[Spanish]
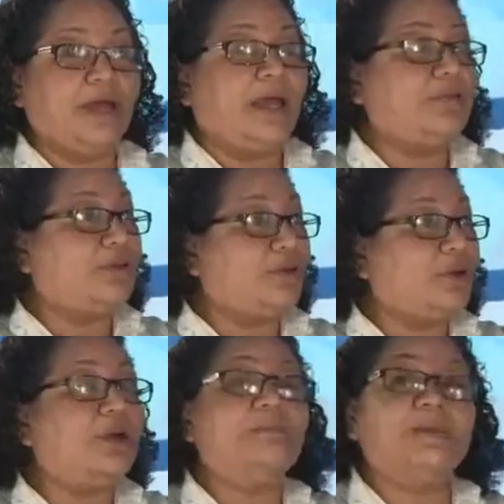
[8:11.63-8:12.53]
eso no
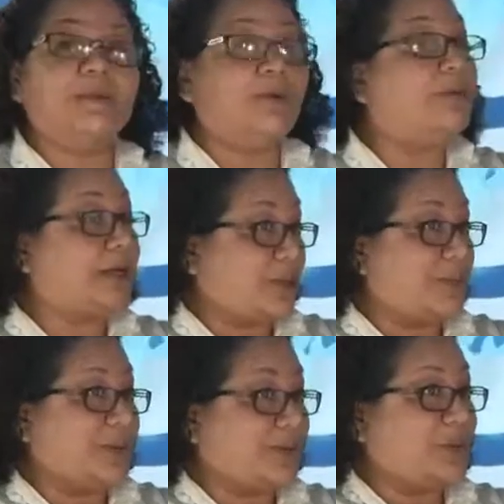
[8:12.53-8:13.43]
nos impide movernos
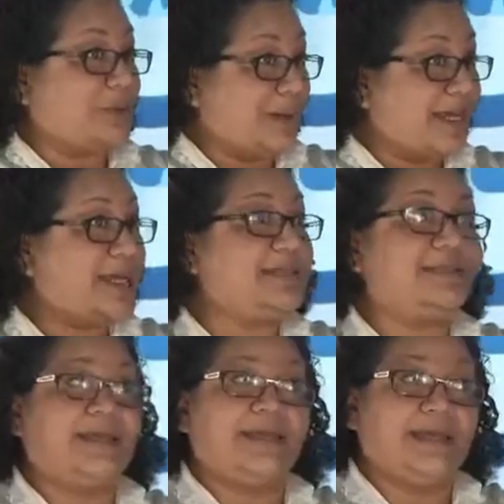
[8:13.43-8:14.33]
por todo el país,
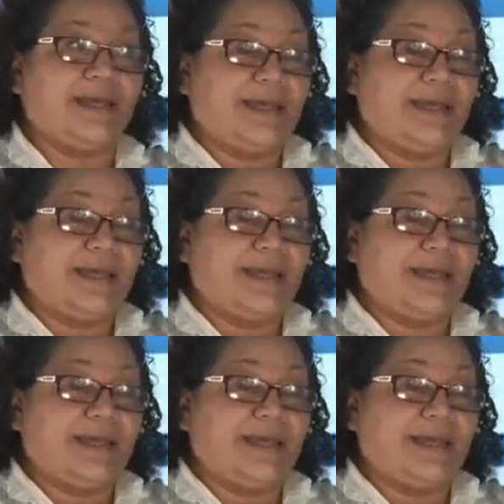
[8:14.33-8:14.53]
eh,